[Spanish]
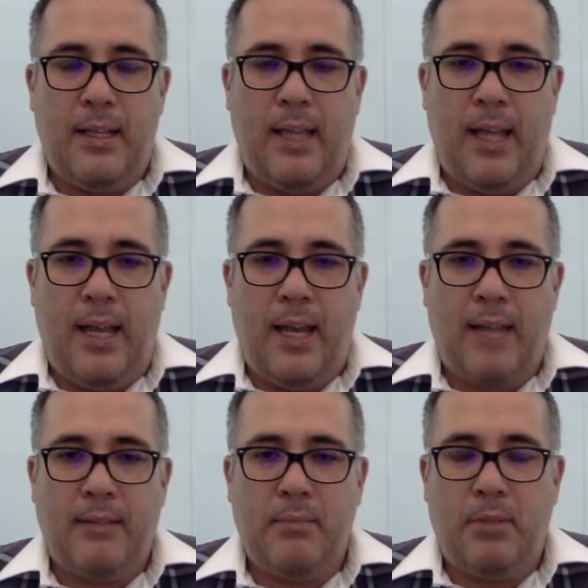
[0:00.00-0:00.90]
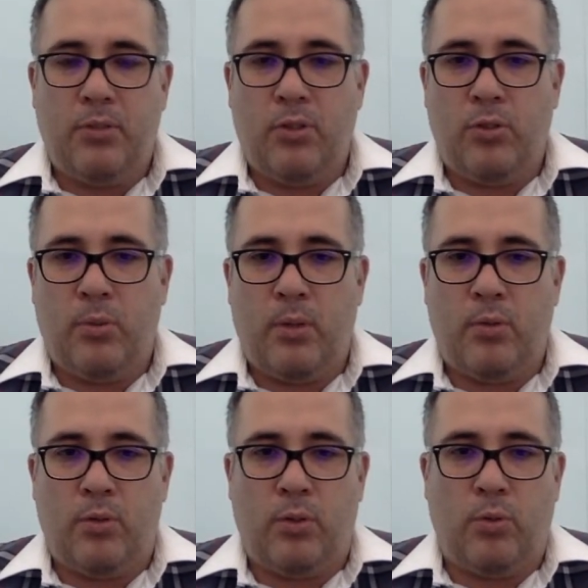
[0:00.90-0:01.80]
de las inversiones sobre
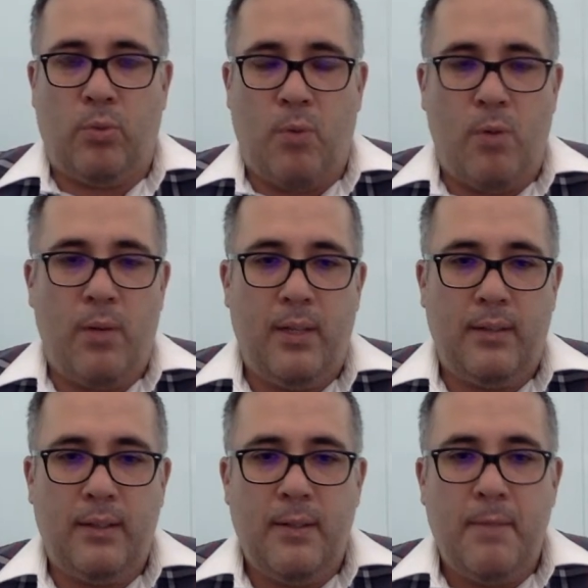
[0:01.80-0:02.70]
nuestros automóviles.